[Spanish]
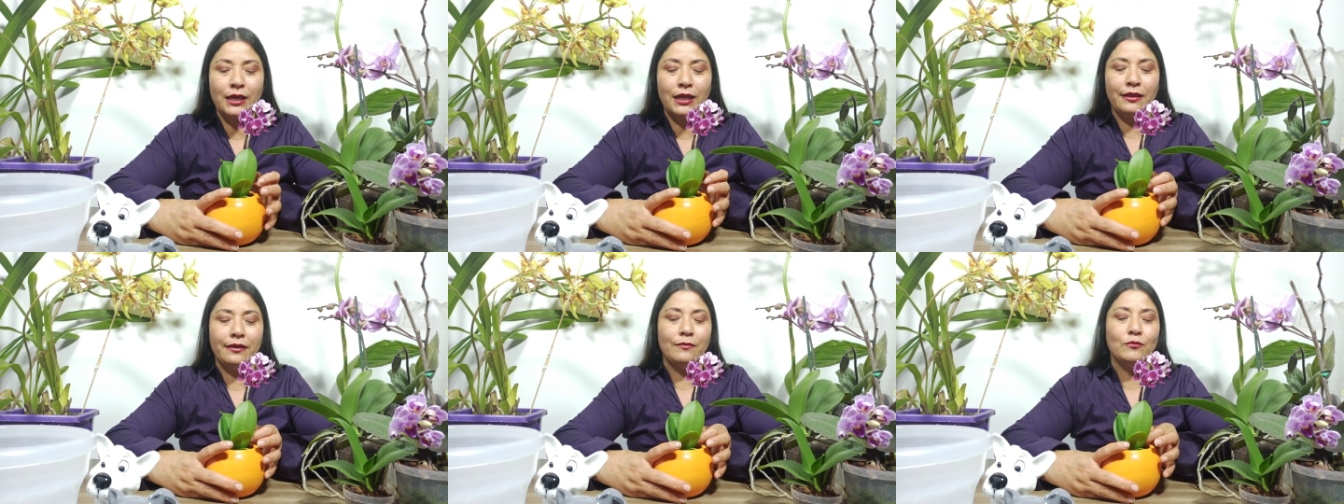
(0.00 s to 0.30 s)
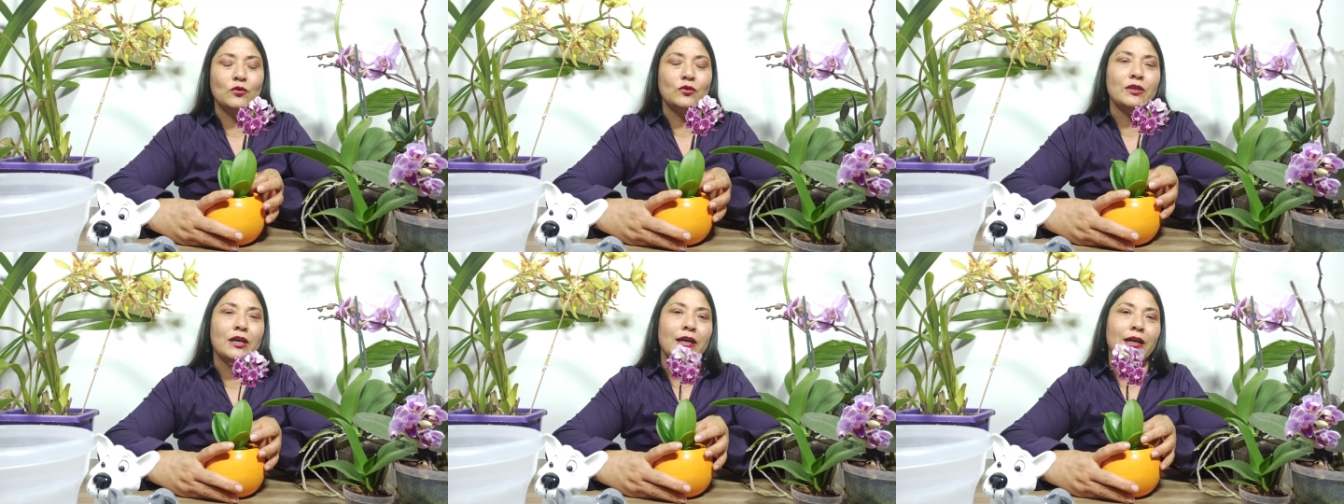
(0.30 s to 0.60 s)
la
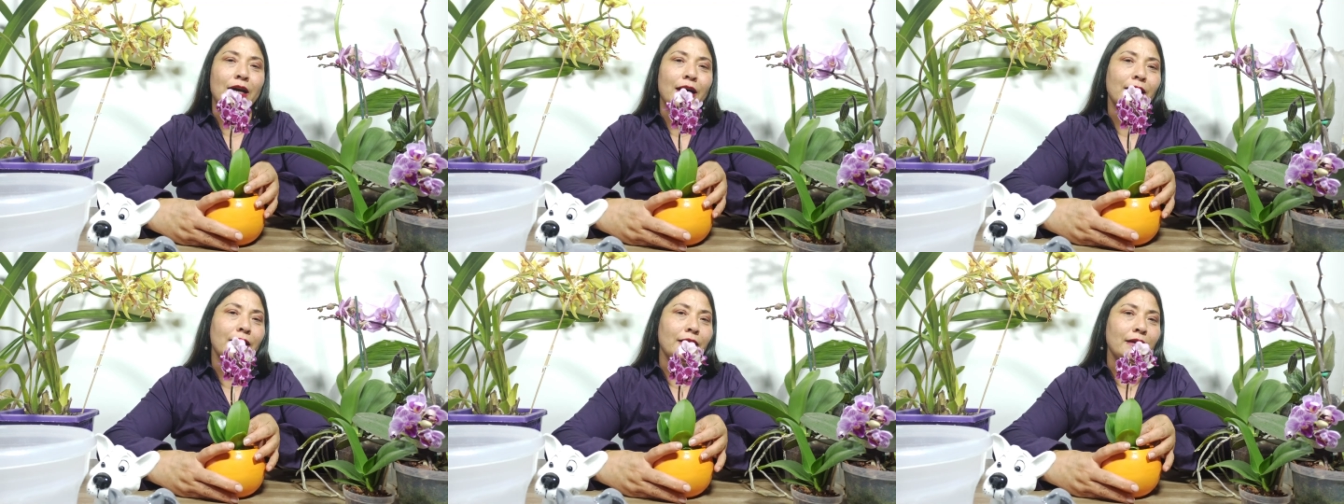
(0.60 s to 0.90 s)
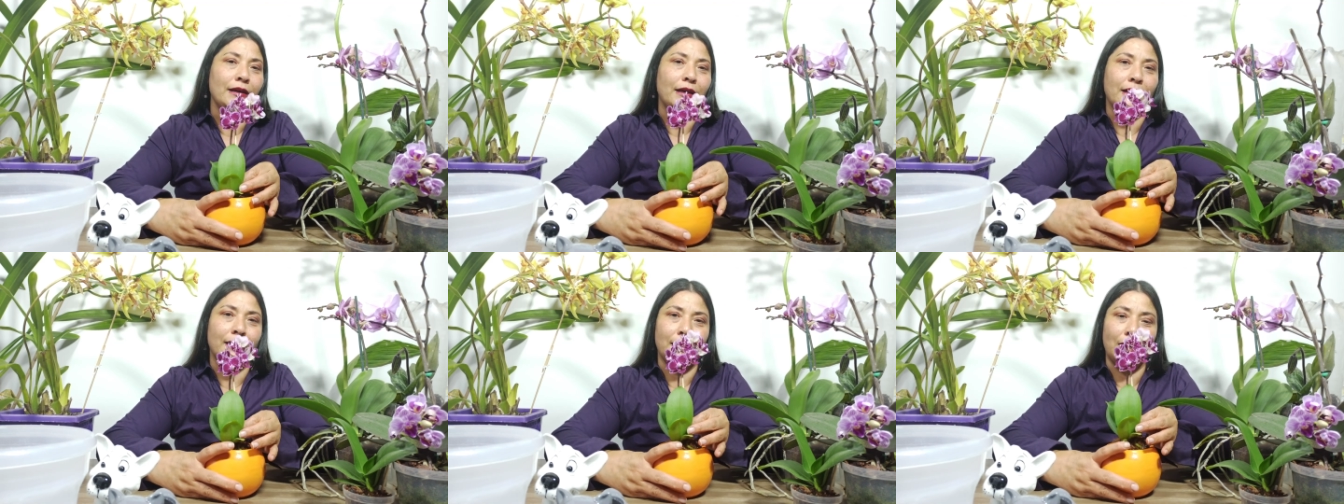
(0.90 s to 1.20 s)
debemos
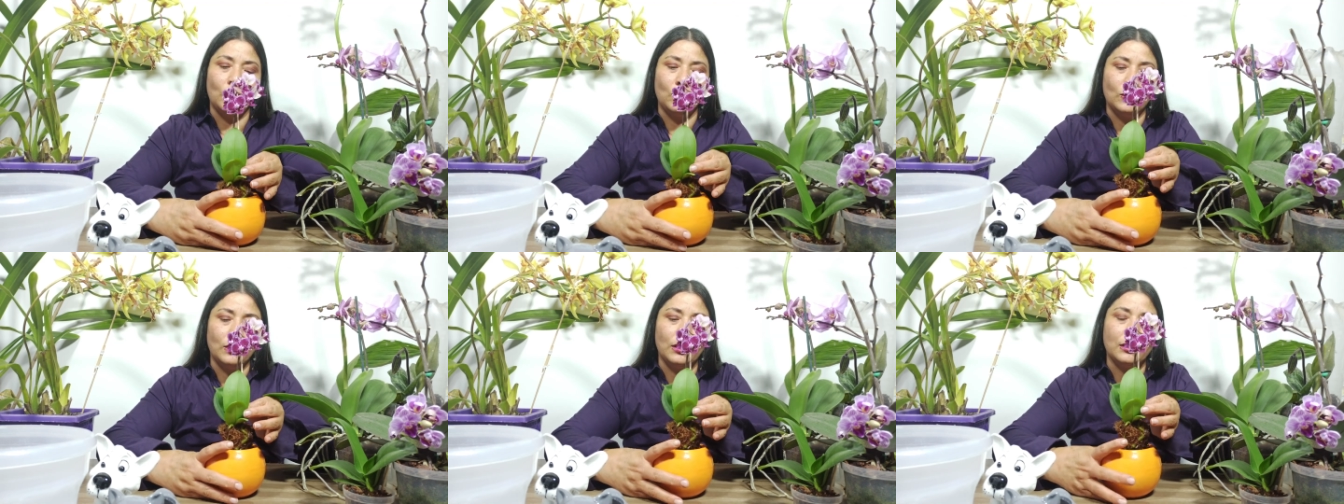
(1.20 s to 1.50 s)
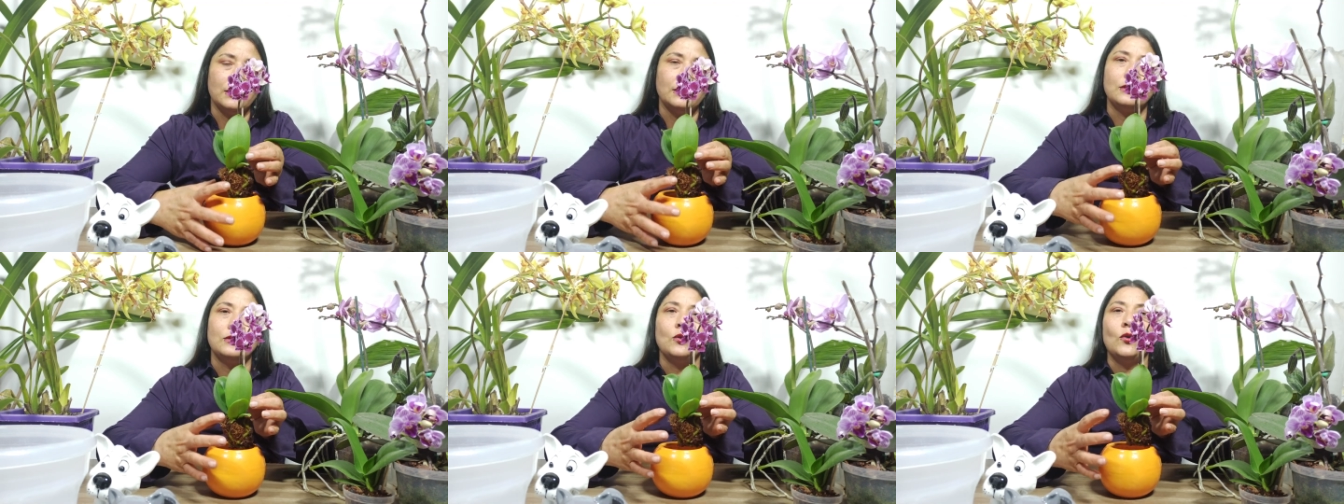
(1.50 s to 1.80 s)
sacar en
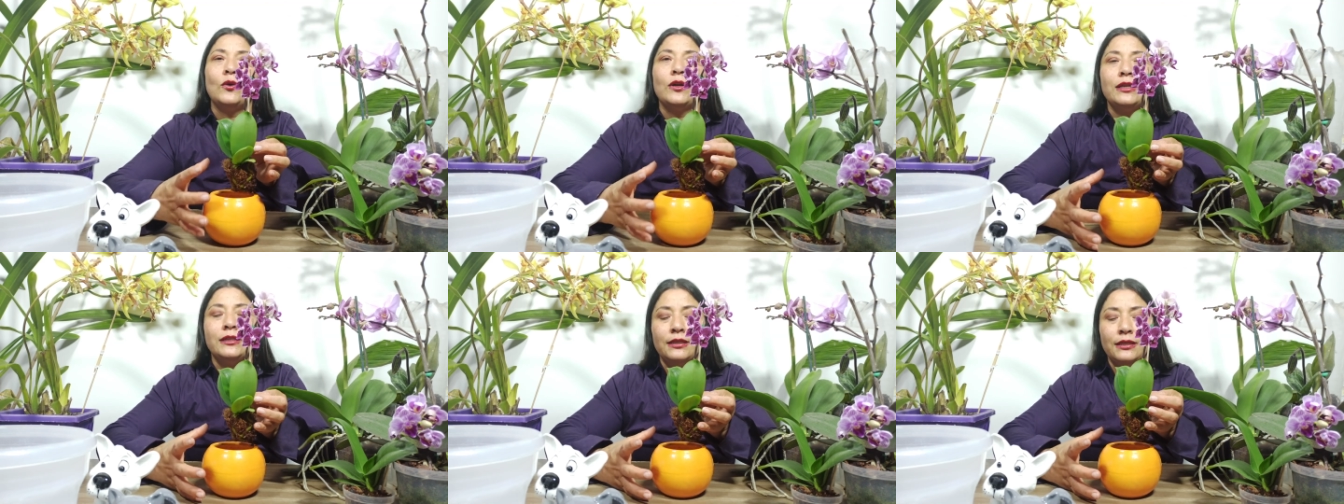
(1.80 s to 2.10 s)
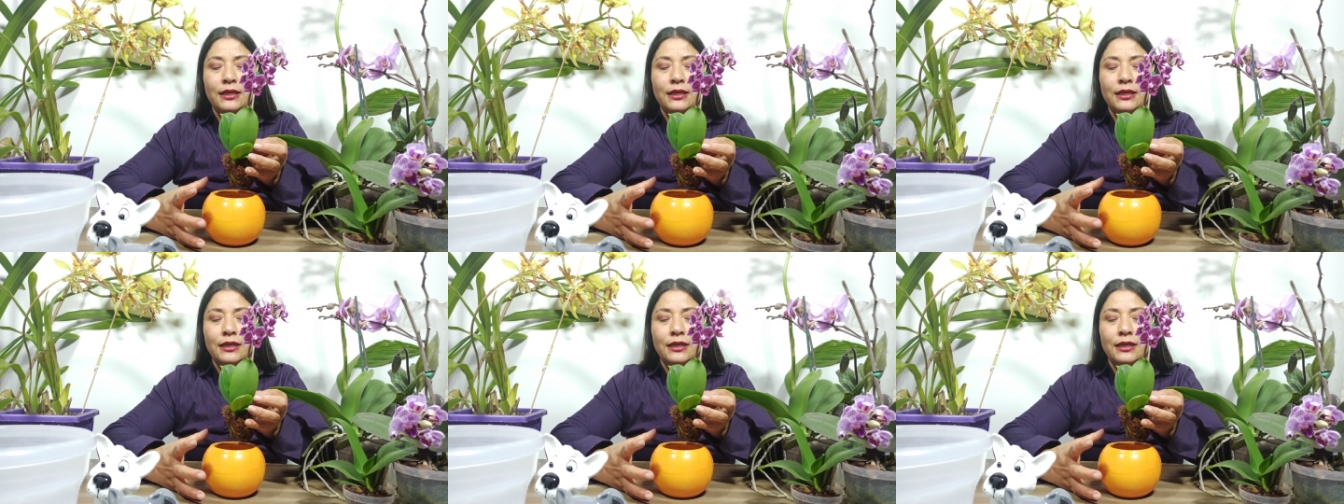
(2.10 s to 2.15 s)
algunas horas